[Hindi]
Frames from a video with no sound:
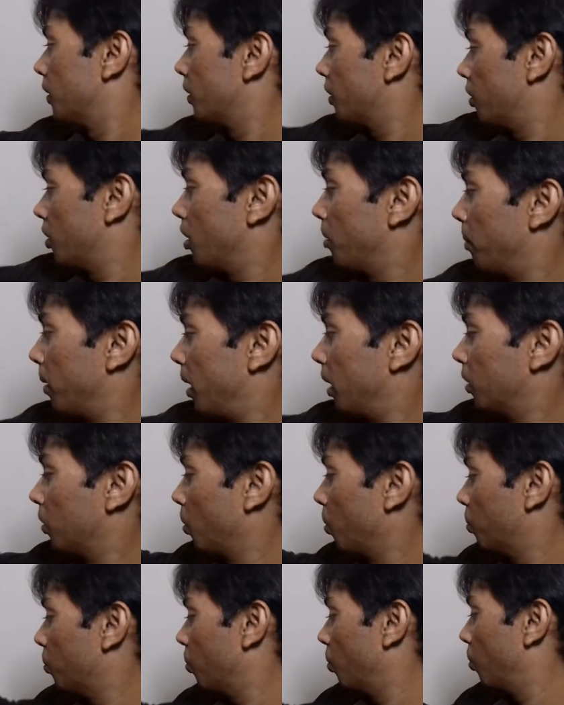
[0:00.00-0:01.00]
इसके बाद
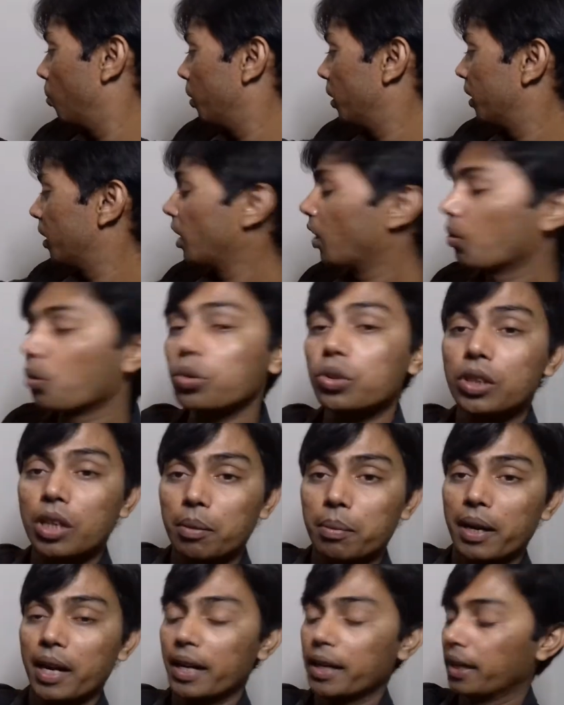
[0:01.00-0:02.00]
दोस्तों इनका खुद
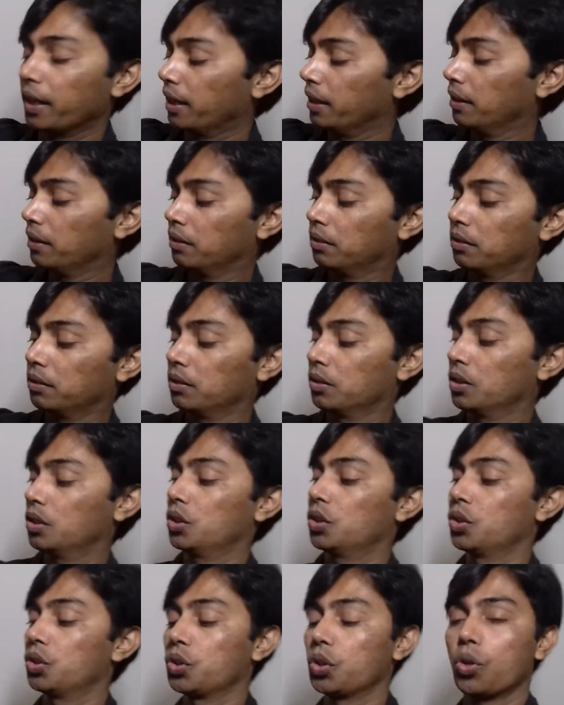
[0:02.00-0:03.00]
का ब्रांड है
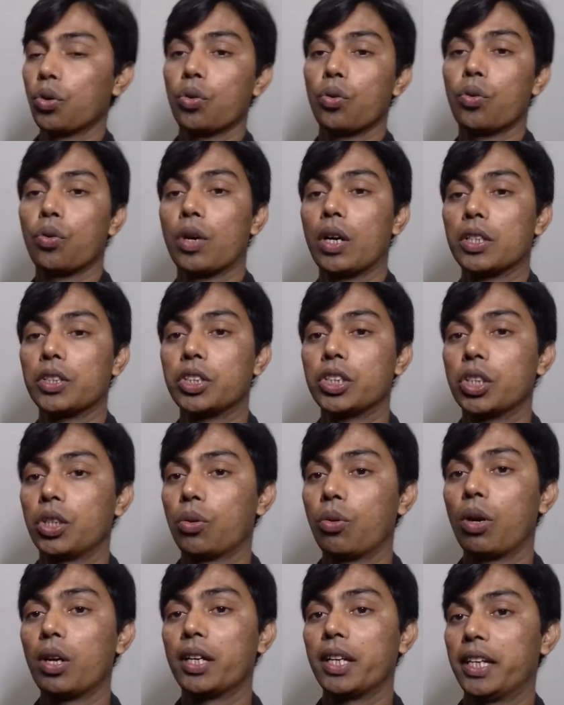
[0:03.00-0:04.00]
जो अच्छी
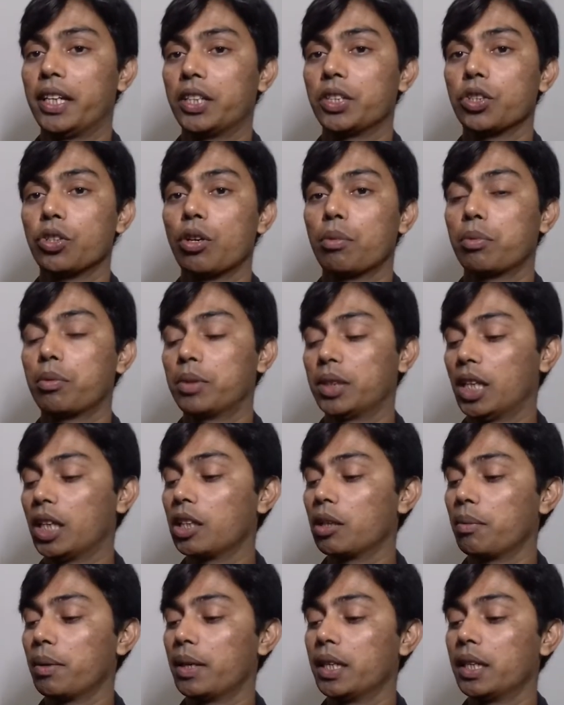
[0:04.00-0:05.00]
क्वालिटी की जो आपको
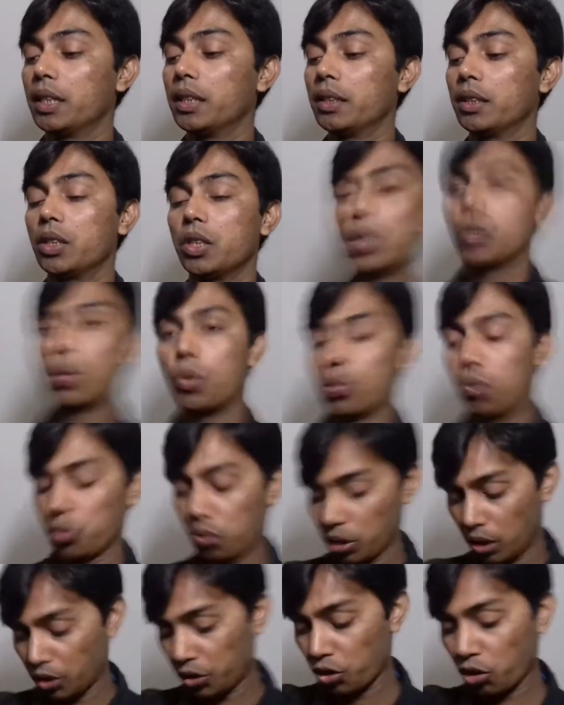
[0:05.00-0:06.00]
बताया था मैंने
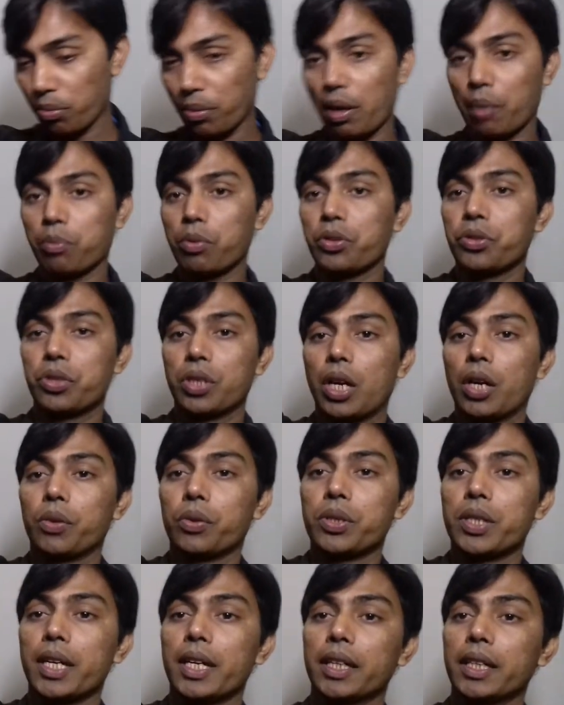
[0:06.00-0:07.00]
उस रेंजों में आपको
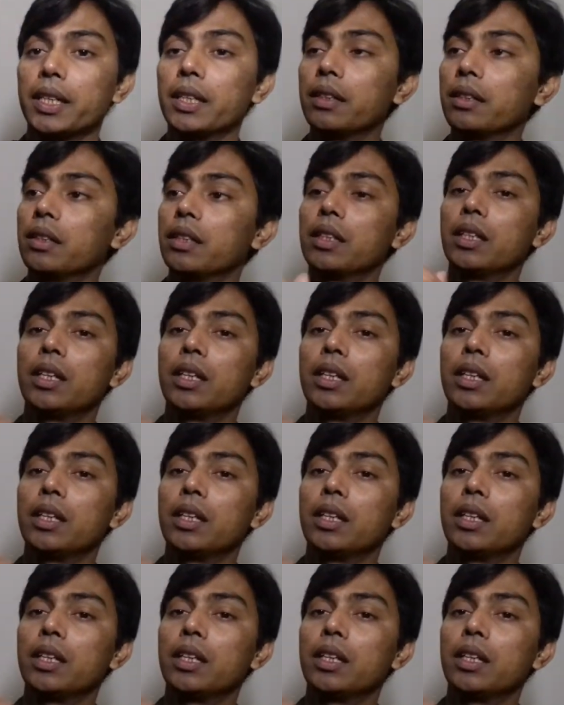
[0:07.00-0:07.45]
स्टार्ट हो जाएगी